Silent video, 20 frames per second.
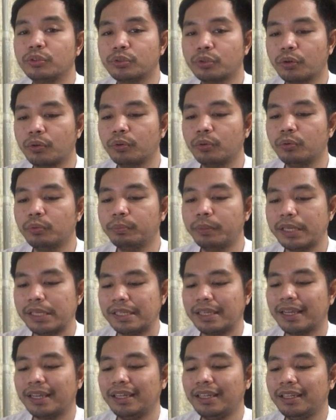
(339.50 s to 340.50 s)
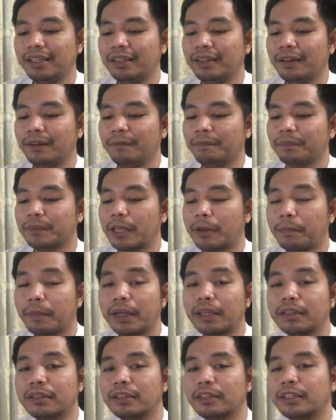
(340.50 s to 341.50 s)
So, basically,
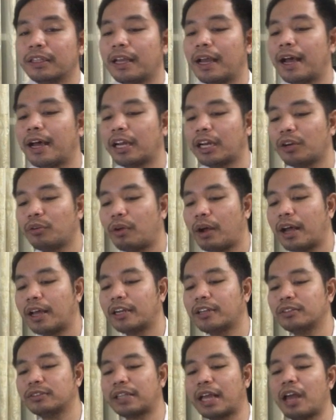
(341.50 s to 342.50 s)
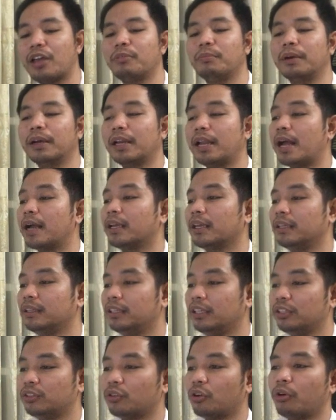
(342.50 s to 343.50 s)
dapat araw-araw tayo mag-log
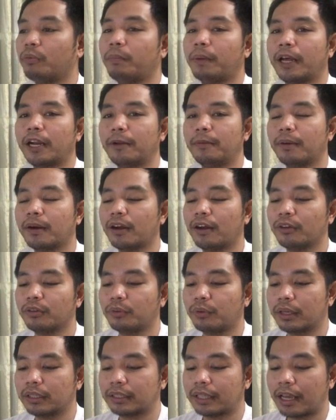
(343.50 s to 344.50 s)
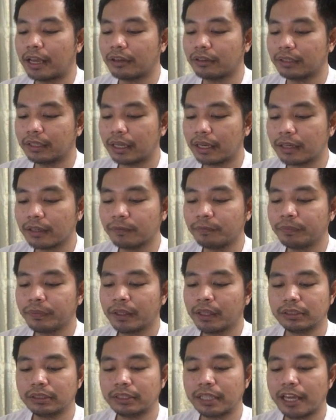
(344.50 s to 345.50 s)
in dito para makakuha tayo ng
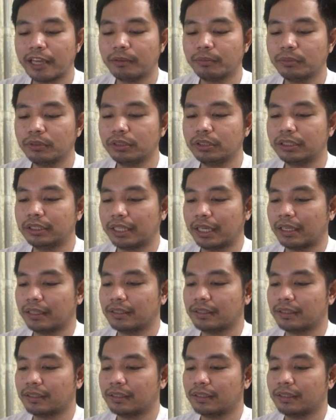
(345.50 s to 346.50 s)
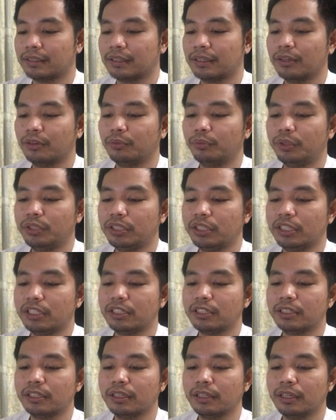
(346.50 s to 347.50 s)
diamond chests which
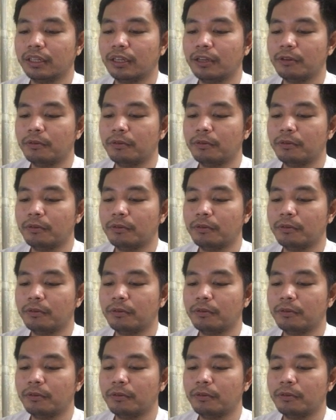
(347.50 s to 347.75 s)
is